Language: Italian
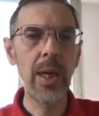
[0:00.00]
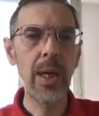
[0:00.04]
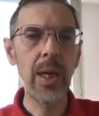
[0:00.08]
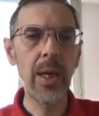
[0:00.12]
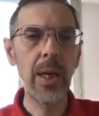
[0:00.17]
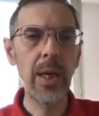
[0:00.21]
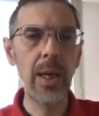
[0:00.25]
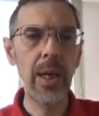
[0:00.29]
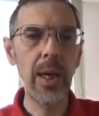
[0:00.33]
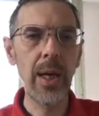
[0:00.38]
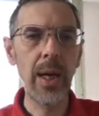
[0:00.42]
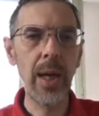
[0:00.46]

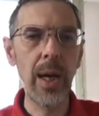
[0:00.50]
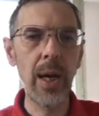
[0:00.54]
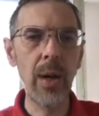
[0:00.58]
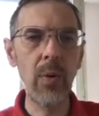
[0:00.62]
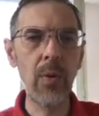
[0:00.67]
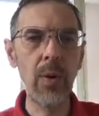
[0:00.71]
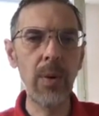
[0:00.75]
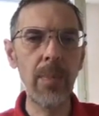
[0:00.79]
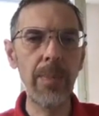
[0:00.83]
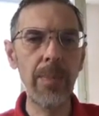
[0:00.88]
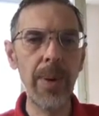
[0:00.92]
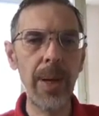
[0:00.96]
eh, a
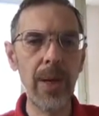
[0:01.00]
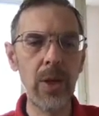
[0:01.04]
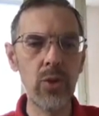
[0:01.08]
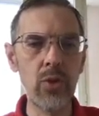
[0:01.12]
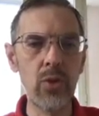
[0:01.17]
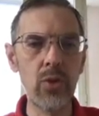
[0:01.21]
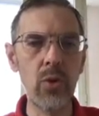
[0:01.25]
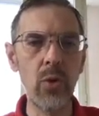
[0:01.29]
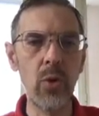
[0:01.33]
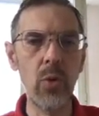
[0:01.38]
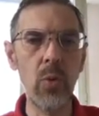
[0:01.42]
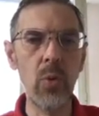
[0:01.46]
cui
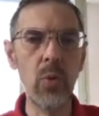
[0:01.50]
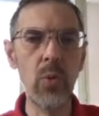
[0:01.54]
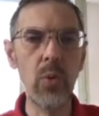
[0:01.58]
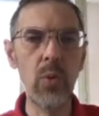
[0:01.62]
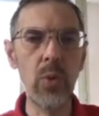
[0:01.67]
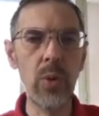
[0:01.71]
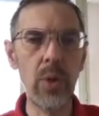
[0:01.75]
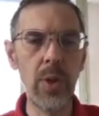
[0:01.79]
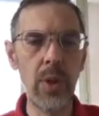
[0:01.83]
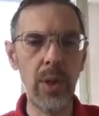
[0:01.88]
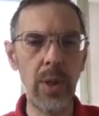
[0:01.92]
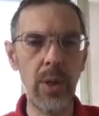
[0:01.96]
passo
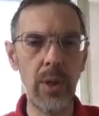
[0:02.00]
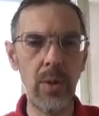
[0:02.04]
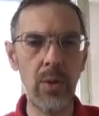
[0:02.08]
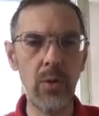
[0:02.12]
un